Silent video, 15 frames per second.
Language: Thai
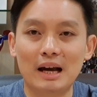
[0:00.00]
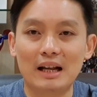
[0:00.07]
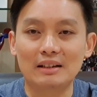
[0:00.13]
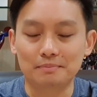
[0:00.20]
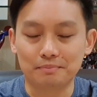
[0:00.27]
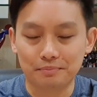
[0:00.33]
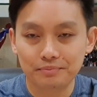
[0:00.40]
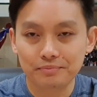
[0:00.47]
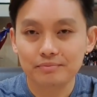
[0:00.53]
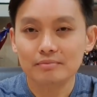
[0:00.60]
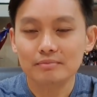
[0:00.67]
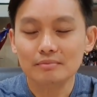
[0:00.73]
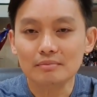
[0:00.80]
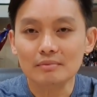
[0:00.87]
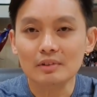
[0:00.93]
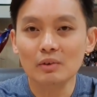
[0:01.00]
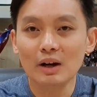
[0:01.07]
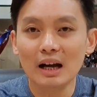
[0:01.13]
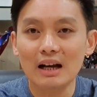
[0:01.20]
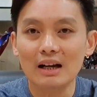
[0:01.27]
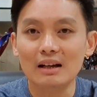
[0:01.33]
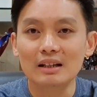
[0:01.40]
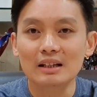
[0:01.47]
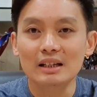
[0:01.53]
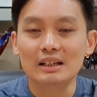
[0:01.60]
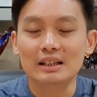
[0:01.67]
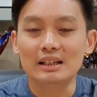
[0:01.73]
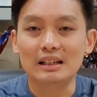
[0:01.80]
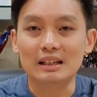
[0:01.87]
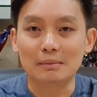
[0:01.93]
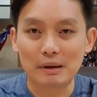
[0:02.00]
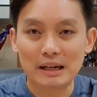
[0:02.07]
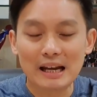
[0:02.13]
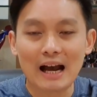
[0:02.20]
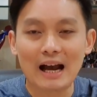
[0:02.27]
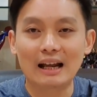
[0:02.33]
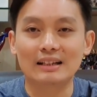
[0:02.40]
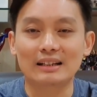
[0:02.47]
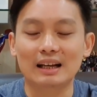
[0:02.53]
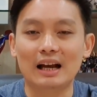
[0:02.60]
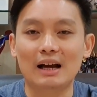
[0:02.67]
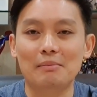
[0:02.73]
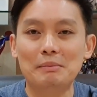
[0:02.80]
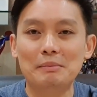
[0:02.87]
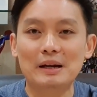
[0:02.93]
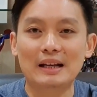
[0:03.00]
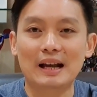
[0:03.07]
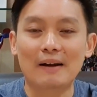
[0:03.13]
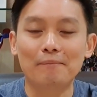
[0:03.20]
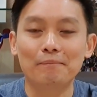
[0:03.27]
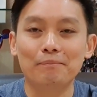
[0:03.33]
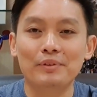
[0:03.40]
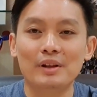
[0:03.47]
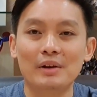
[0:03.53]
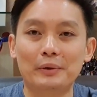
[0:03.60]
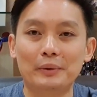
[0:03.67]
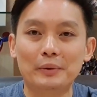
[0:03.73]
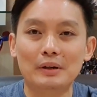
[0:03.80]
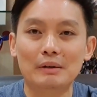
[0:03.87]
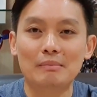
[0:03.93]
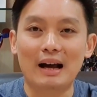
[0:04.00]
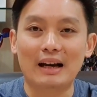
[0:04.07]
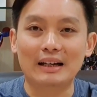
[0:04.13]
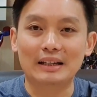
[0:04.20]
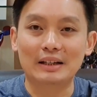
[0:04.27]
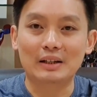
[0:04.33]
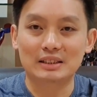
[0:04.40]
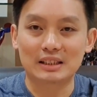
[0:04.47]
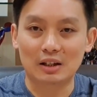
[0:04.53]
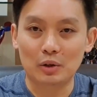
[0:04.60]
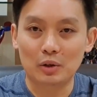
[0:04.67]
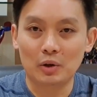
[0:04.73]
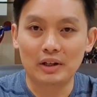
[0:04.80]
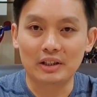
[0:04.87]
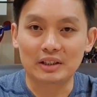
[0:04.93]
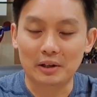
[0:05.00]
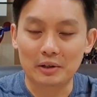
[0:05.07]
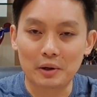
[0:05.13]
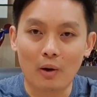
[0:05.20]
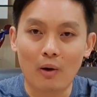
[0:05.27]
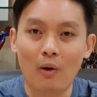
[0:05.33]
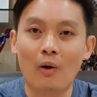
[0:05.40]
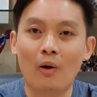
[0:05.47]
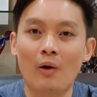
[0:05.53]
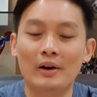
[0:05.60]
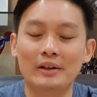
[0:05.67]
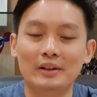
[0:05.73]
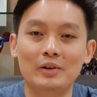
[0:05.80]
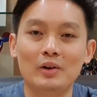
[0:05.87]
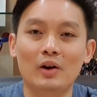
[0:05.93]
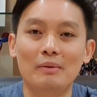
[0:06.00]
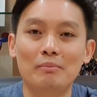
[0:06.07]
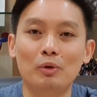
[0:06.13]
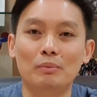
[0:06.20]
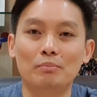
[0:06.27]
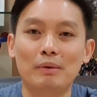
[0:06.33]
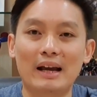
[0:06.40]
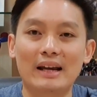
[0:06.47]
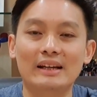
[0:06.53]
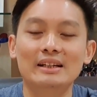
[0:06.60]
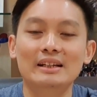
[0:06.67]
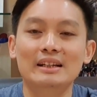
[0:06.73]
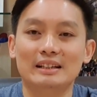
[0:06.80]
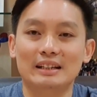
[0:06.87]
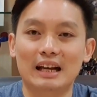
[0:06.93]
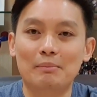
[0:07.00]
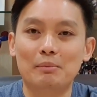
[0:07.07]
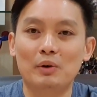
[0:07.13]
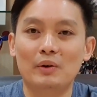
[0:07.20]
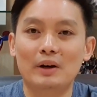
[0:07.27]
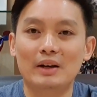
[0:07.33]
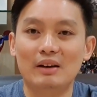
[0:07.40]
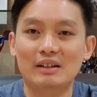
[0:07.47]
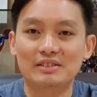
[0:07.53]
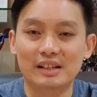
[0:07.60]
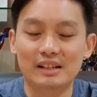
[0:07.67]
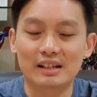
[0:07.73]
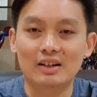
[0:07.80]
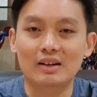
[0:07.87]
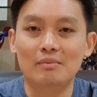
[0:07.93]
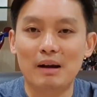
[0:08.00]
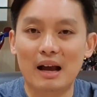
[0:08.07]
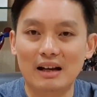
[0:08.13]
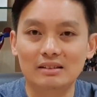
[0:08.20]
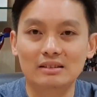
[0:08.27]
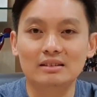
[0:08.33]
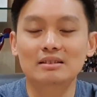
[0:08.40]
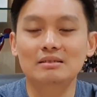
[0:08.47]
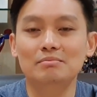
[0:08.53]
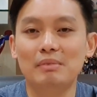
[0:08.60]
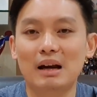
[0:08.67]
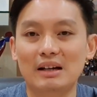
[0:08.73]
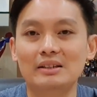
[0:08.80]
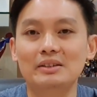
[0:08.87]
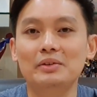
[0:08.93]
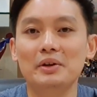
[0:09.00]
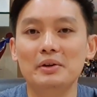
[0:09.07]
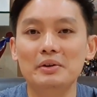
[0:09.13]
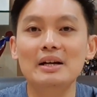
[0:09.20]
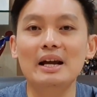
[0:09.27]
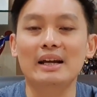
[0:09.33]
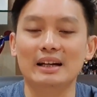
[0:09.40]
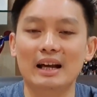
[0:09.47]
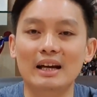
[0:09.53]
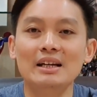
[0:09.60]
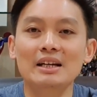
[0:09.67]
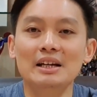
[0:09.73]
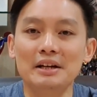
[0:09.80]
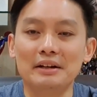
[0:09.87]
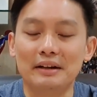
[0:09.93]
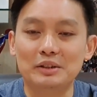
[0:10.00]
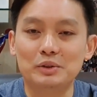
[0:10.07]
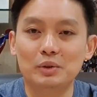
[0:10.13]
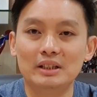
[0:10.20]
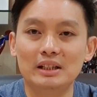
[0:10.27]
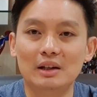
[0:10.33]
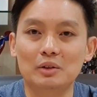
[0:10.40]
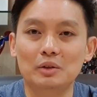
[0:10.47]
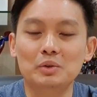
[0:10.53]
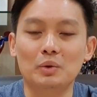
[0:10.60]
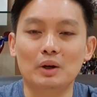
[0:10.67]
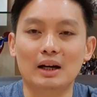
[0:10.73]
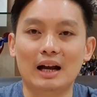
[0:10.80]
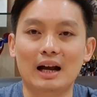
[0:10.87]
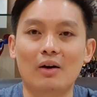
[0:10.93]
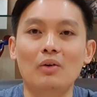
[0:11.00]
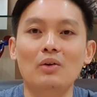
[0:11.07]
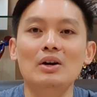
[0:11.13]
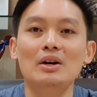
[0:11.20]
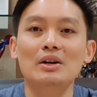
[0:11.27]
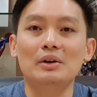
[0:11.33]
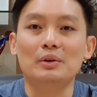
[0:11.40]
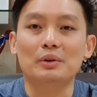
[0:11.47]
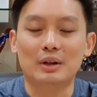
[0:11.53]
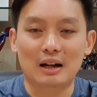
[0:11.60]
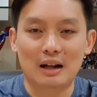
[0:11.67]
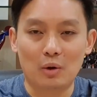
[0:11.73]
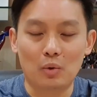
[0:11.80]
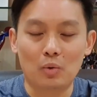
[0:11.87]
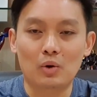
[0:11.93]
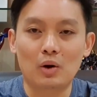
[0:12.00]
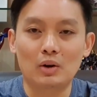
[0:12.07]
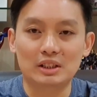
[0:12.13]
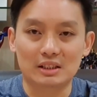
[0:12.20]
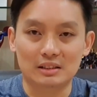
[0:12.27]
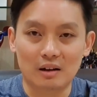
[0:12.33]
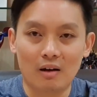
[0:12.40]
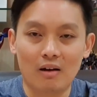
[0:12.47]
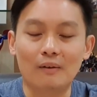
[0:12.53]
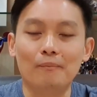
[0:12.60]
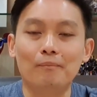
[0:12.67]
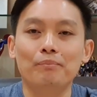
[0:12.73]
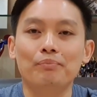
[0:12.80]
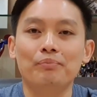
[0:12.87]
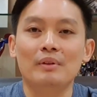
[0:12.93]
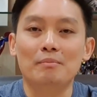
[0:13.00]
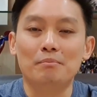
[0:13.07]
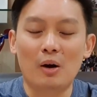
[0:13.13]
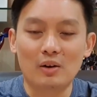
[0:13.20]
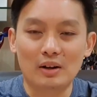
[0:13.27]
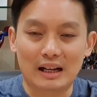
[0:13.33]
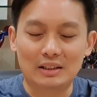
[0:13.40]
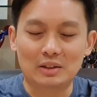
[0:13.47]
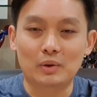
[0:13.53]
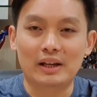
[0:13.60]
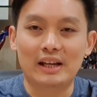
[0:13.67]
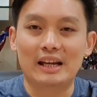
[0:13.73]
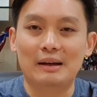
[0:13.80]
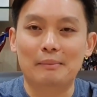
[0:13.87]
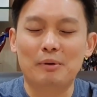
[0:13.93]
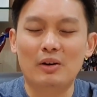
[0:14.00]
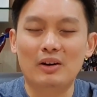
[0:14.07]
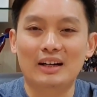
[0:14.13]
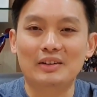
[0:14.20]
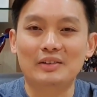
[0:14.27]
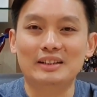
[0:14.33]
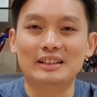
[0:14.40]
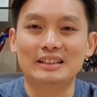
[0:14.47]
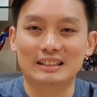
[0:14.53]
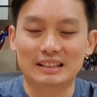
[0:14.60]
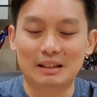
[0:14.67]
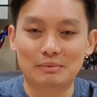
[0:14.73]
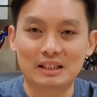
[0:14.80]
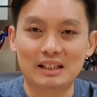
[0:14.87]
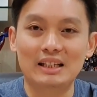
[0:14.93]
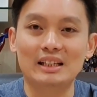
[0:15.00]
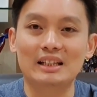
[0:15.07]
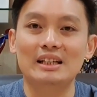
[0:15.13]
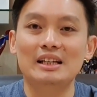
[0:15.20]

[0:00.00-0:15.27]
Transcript: มั่นว่าอีกไม่นานนะครับเพื่อนๆครับโรคระบาดนี้ก็จะค่อยๆ ทยอย ทยอยหมดไปนะเพราะว่าวัคซีนก็มากขึ้นมากขึ้นเรื่อยๆนะในช่วงที่เราต้องอยู่กับเขาเราก็จะต้องป้องกันตัวเอง ป้องกันคนอื่น อย่างเต็มที่